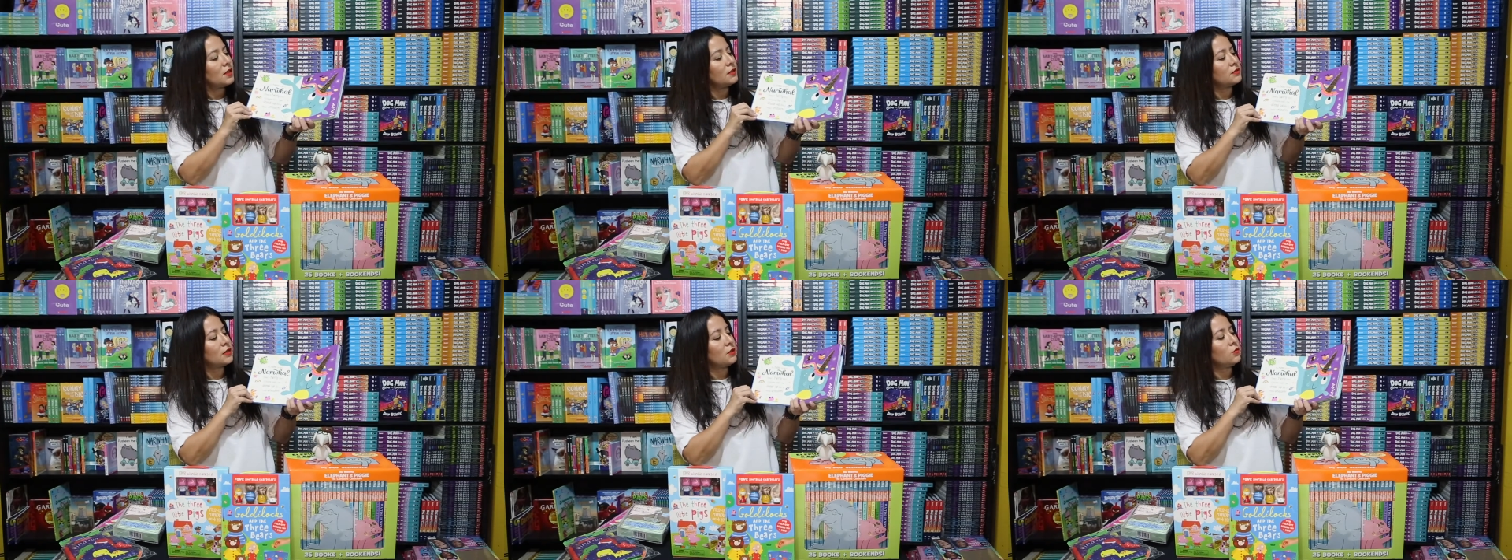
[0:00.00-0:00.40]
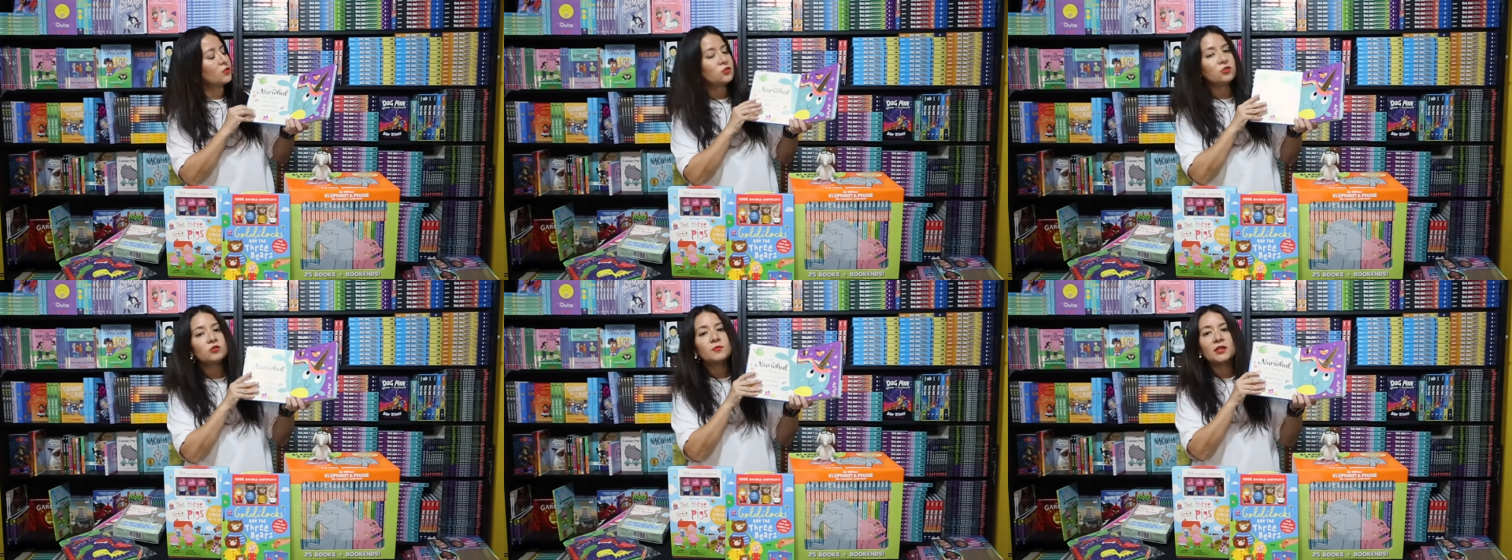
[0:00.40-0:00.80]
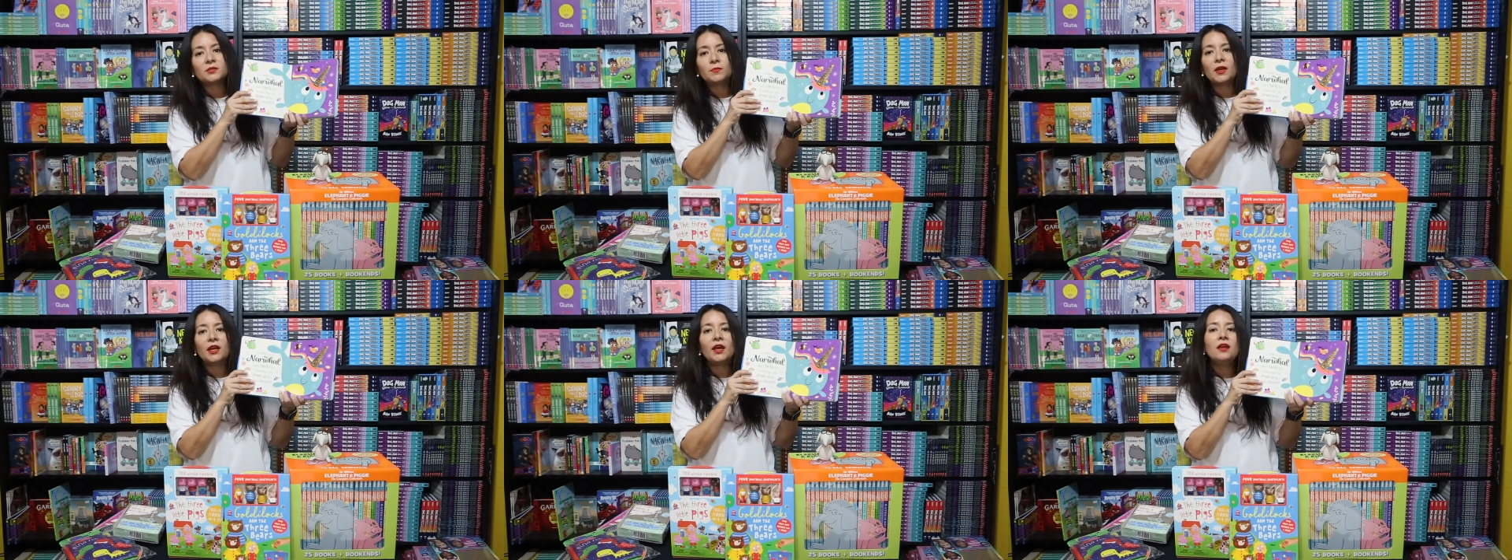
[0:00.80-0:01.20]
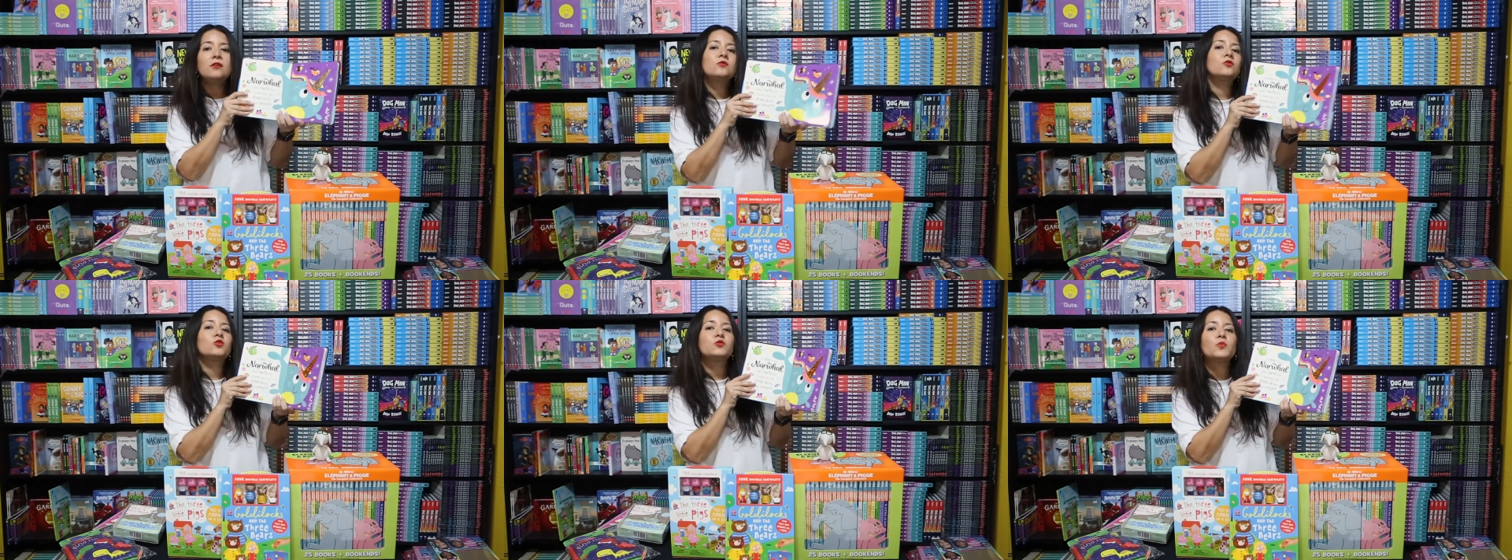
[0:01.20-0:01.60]
es que nuestros más
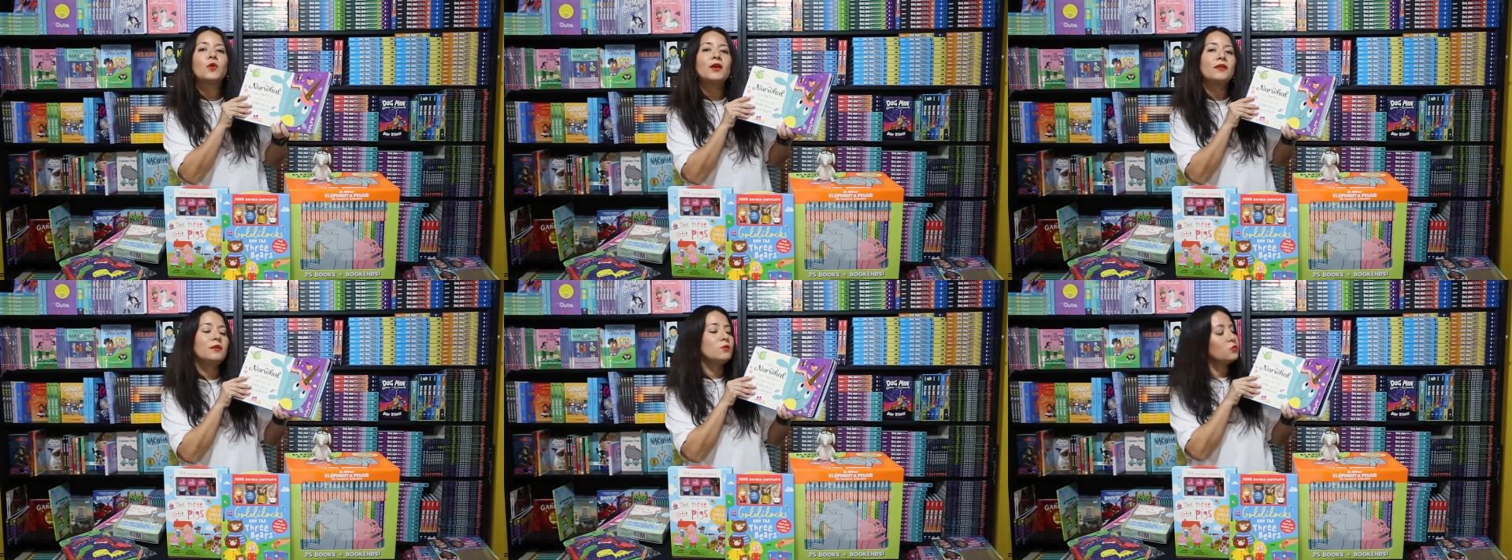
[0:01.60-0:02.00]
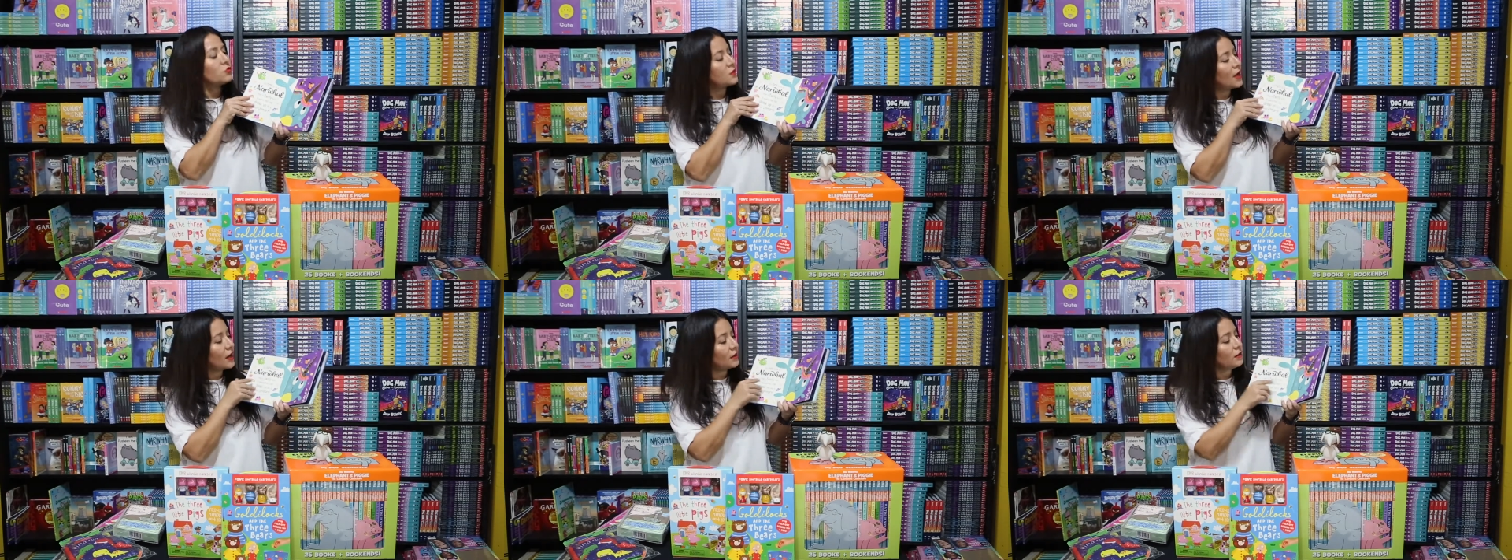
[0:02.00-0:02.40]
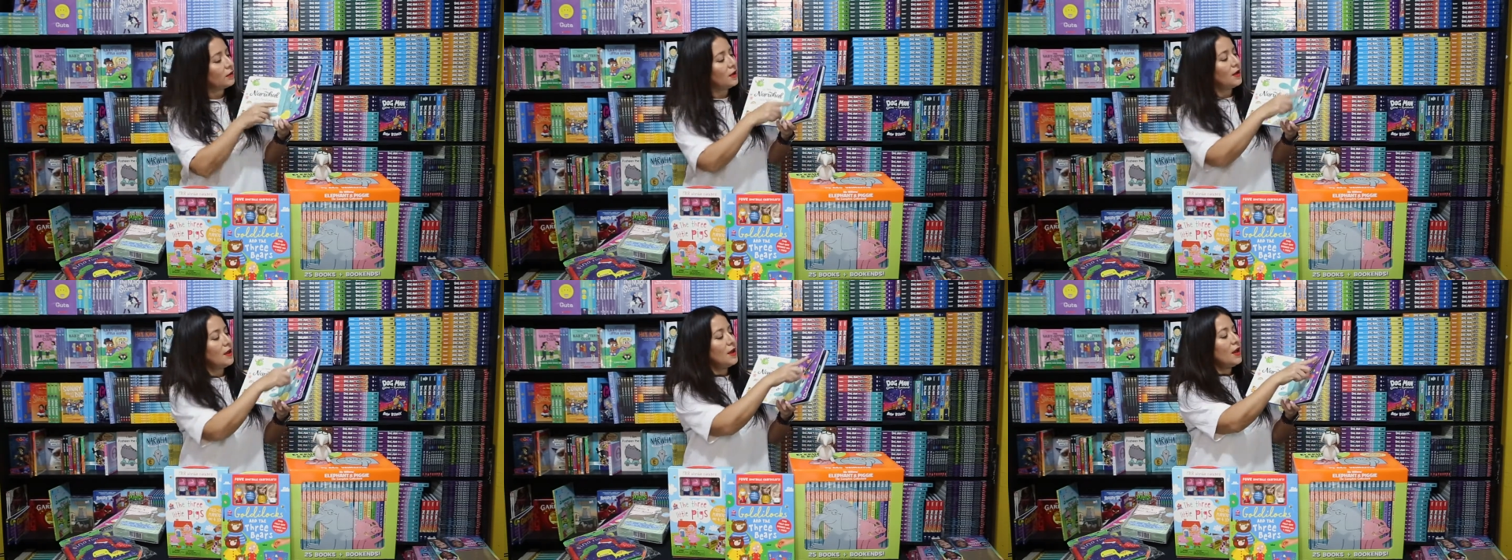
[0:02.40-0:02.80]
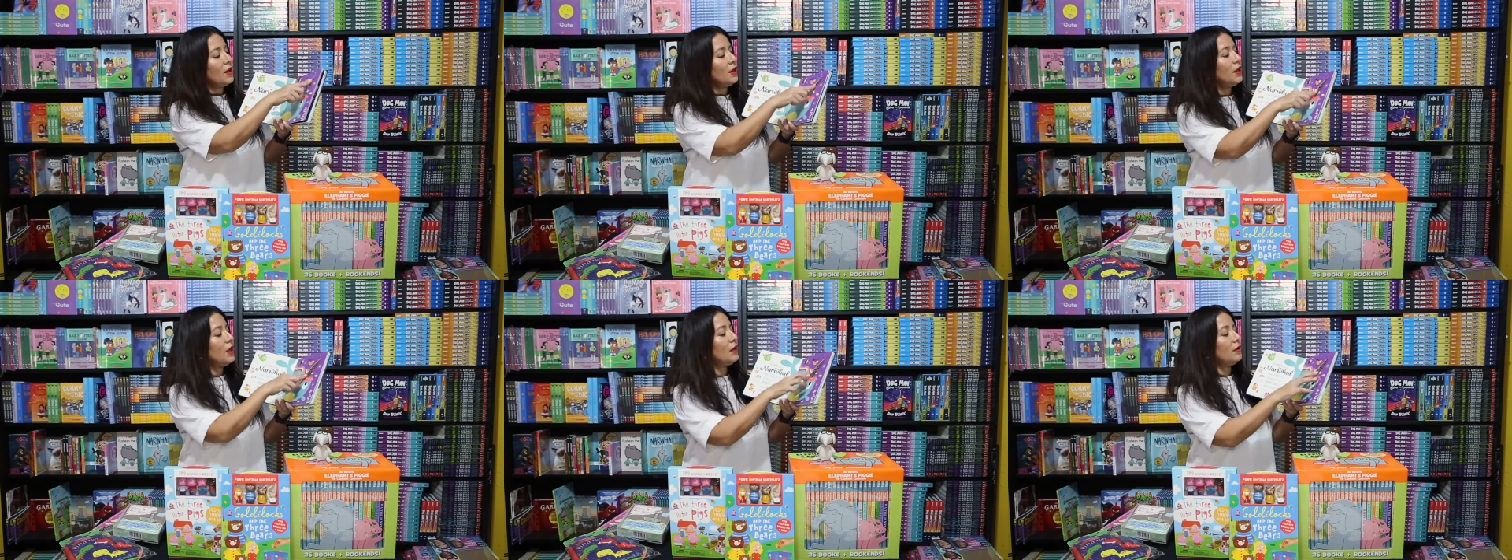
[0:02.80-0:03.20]
pequeños los pueden usar
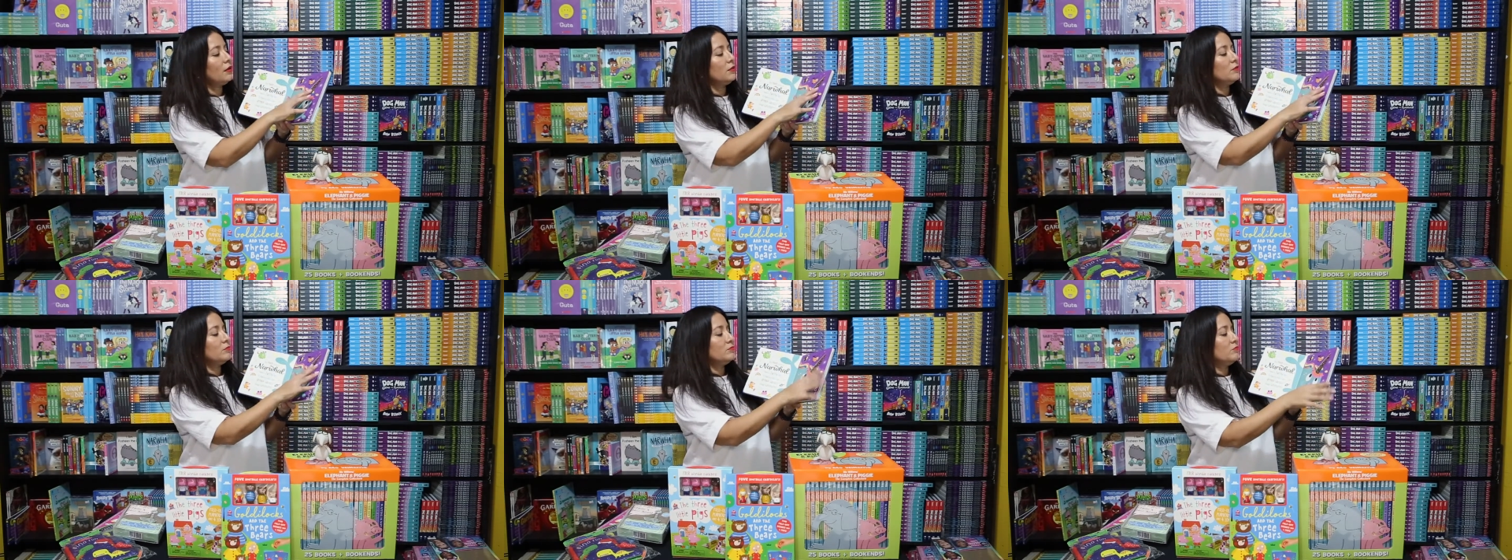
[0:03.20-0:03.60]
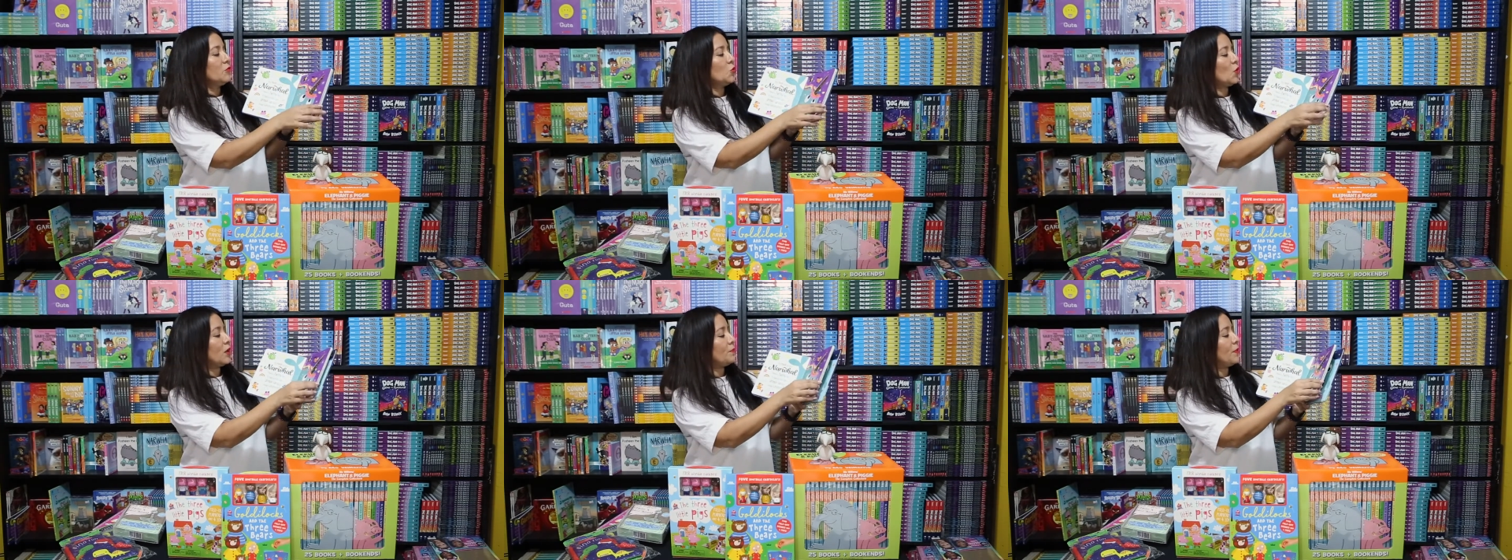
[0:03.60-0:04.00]
y no hay